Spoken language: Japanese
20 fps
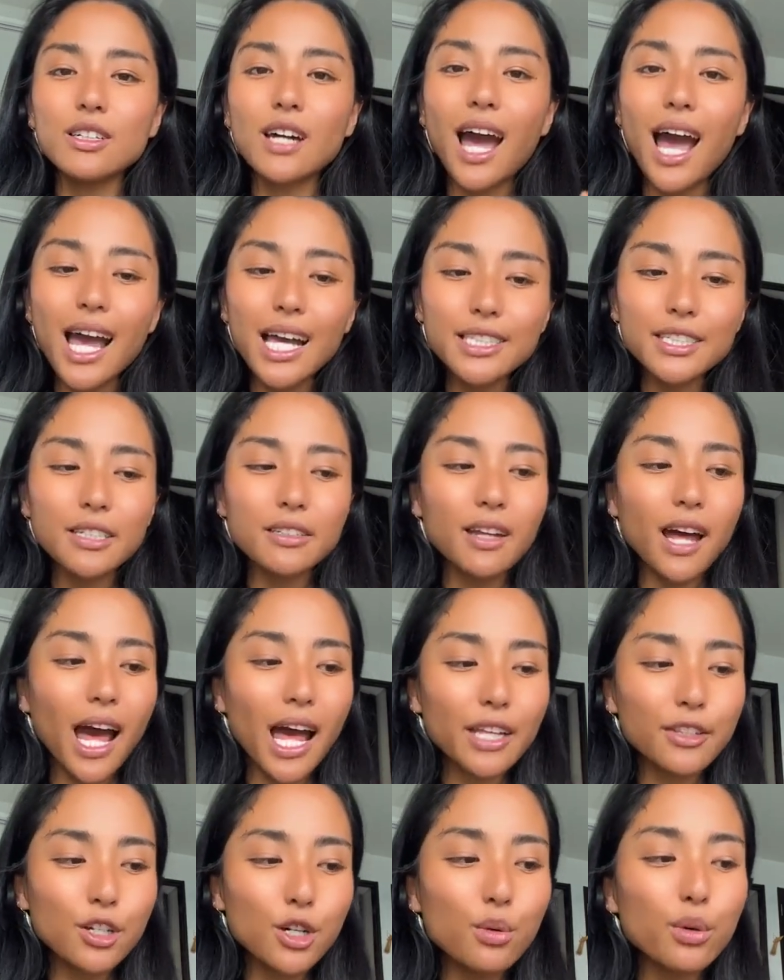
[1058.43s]
の感謝の
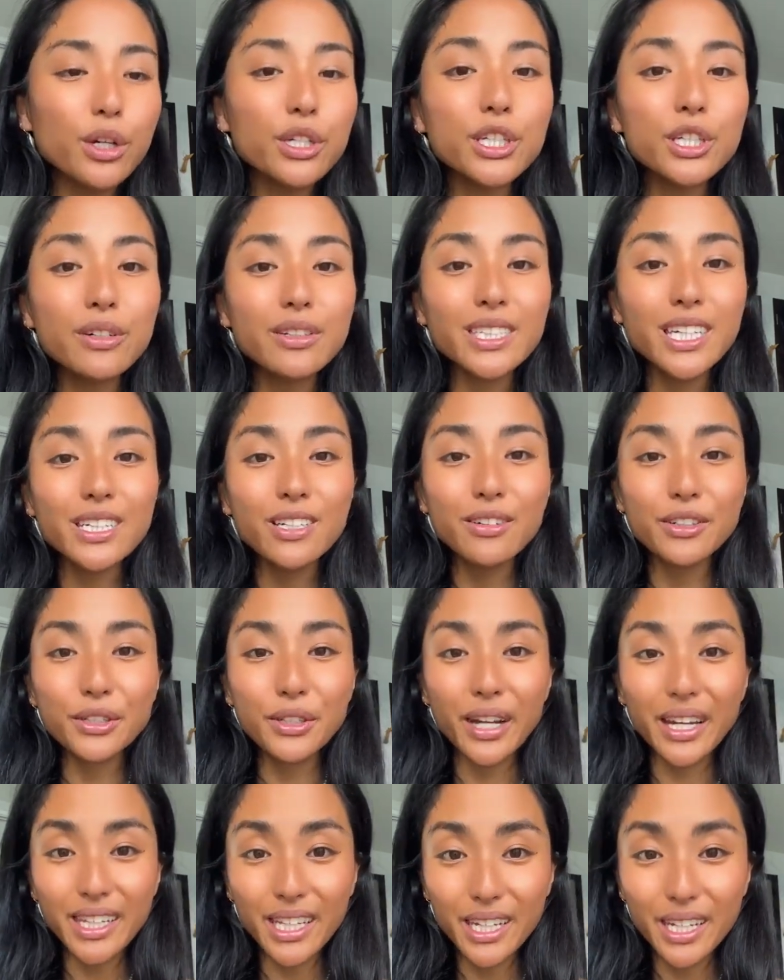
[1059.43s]
波動を引き寄せるこ
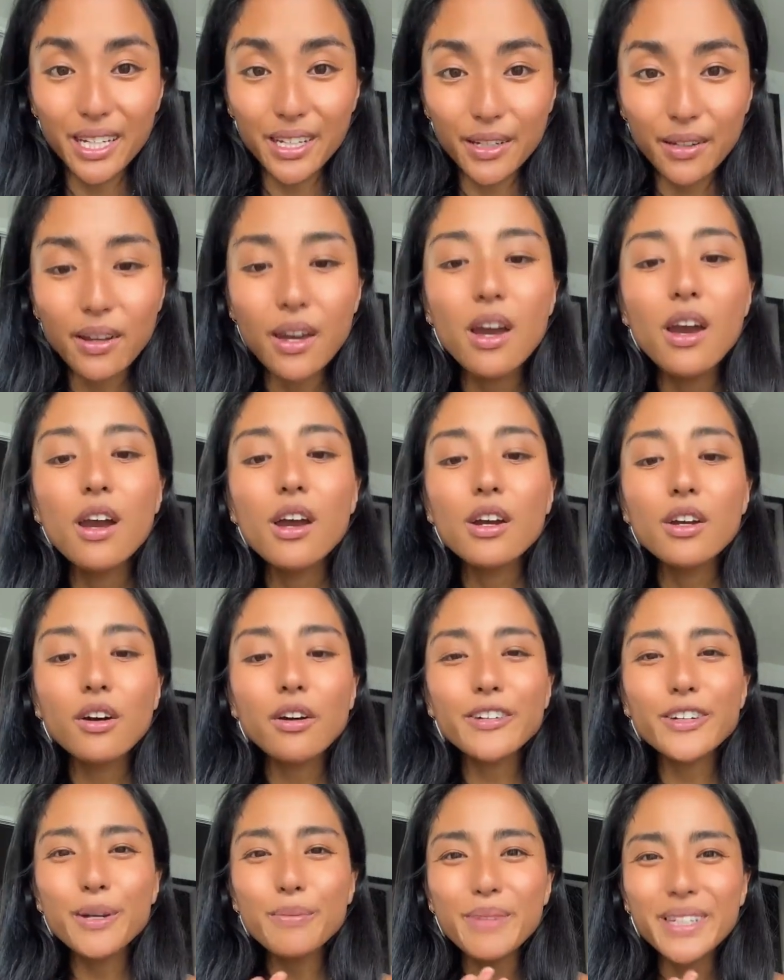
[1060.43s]
とができる。
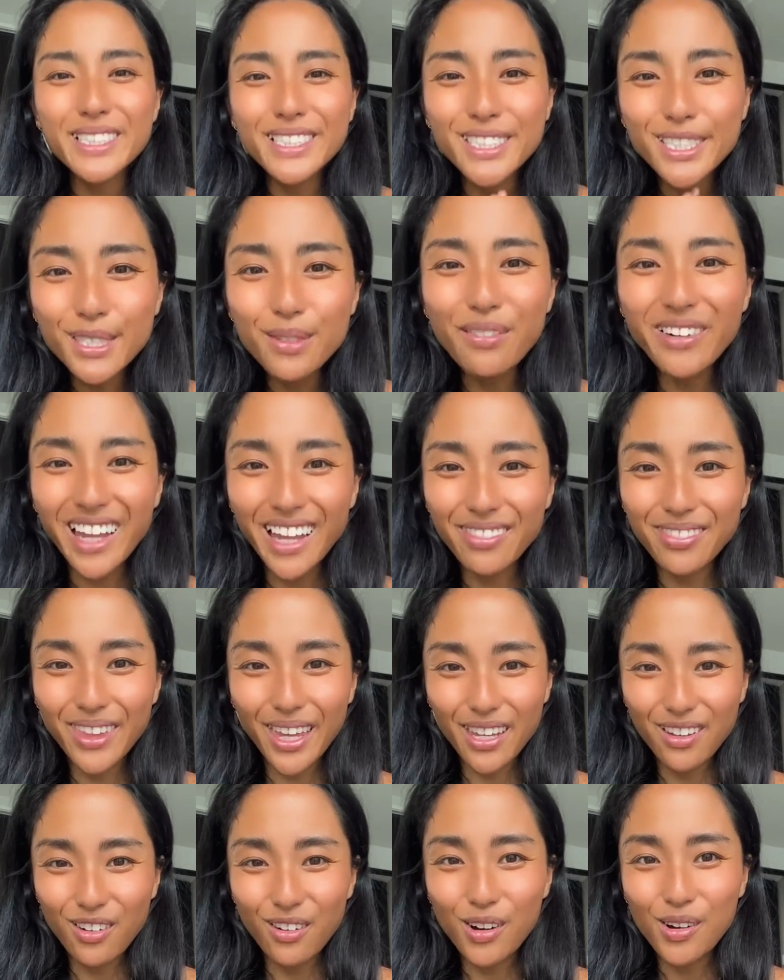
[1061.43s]
この三つもやっ
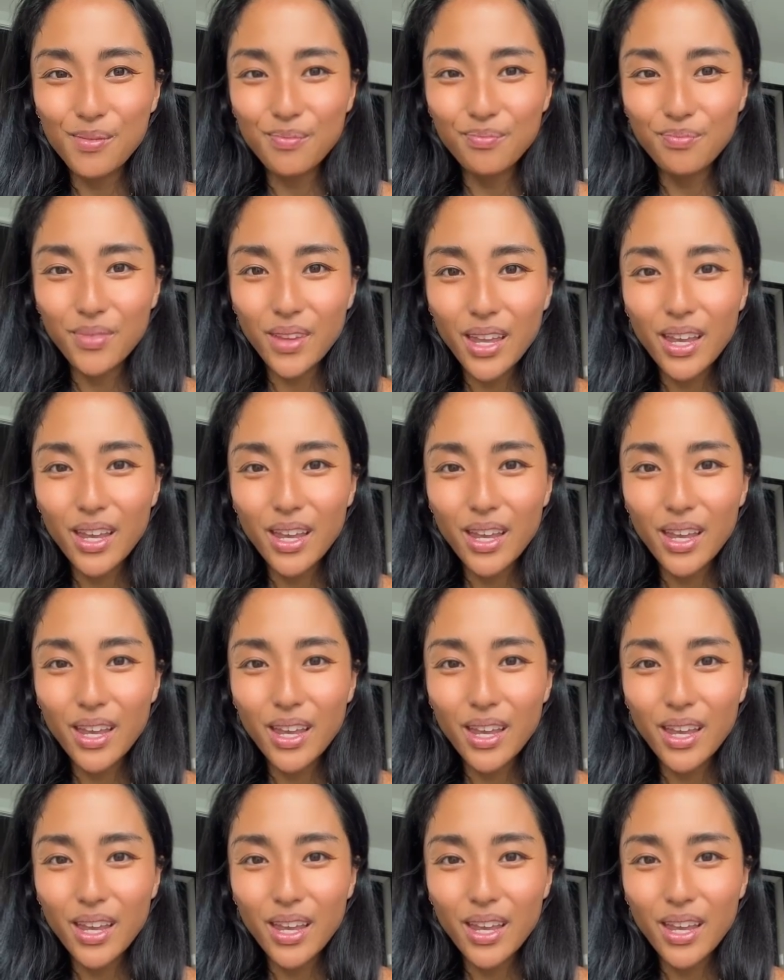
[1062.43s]
ていこう。